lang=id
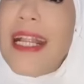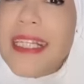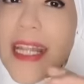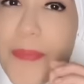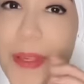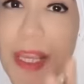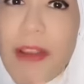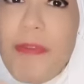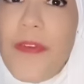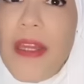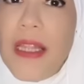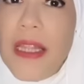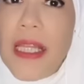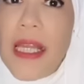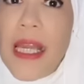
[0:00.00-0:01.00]
anak itu dan
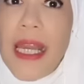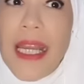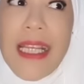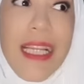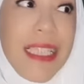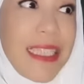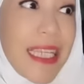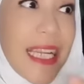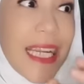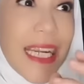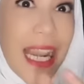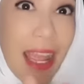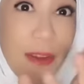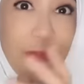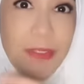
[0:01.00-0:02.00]
kenapa
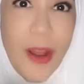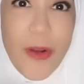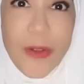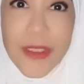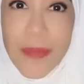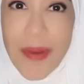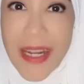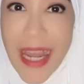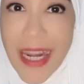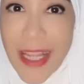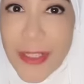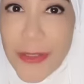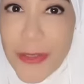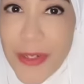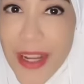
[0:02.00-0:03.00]
hanya
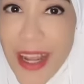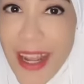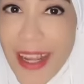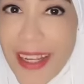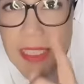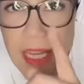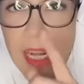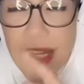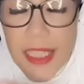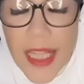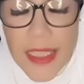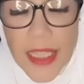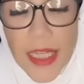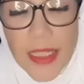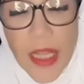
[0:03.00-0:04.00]
Fuji dan
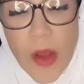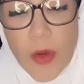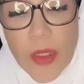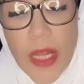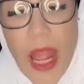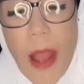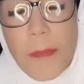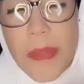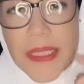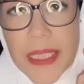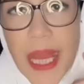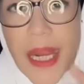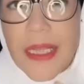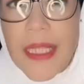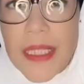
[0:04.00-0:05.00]
keluarga Haji Faisal
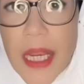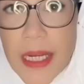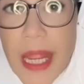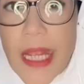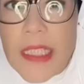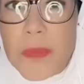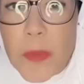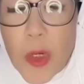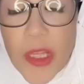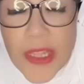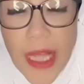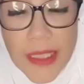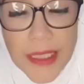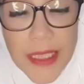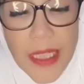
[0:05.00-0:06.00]
yang mau dilaporkan.
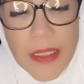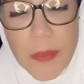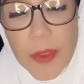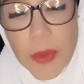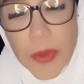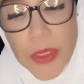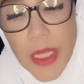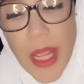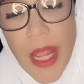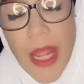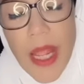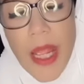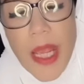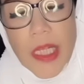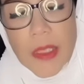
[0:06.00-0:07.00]
Nah, bagaimanakah
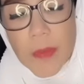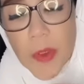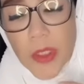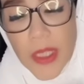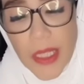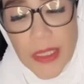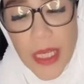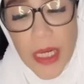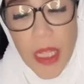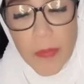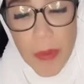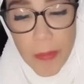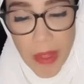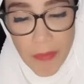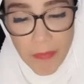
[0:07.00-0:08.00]
tanggapan Ani
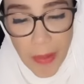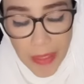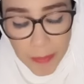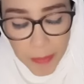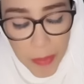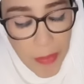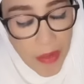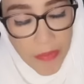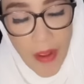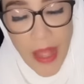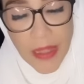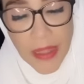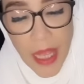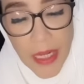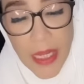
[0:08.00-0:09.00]
Kaloko soal
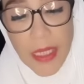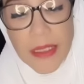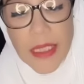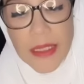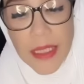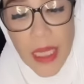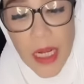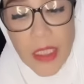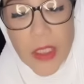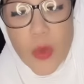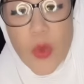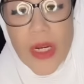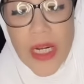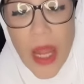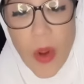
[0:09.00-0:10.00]
Fathat Abbas yang
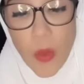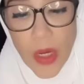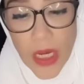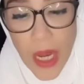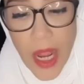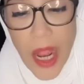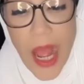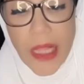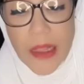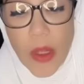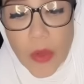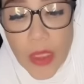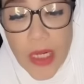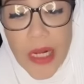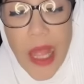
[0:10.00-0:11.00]
akan membuat
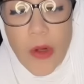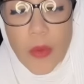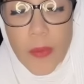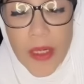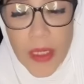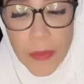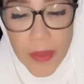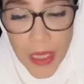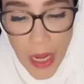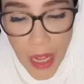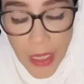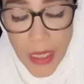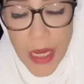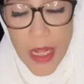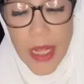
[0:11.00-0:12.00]
laporan kepolisian
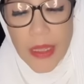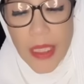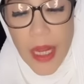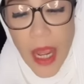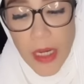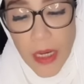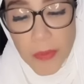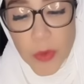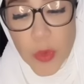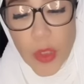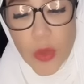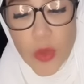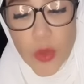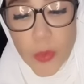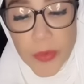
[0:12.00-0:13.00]
kepada
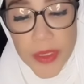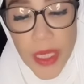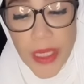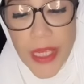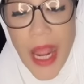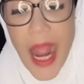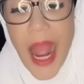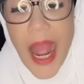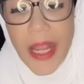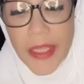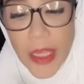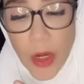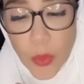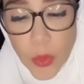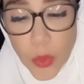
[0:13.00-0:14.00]
Haji Faisal? Yuk
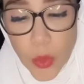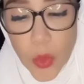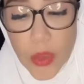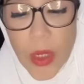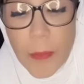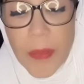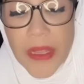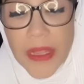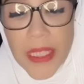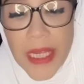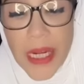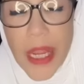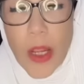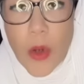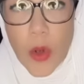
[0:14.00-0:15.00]
kita simak
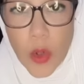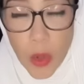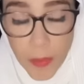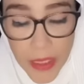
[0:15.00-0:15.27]
saja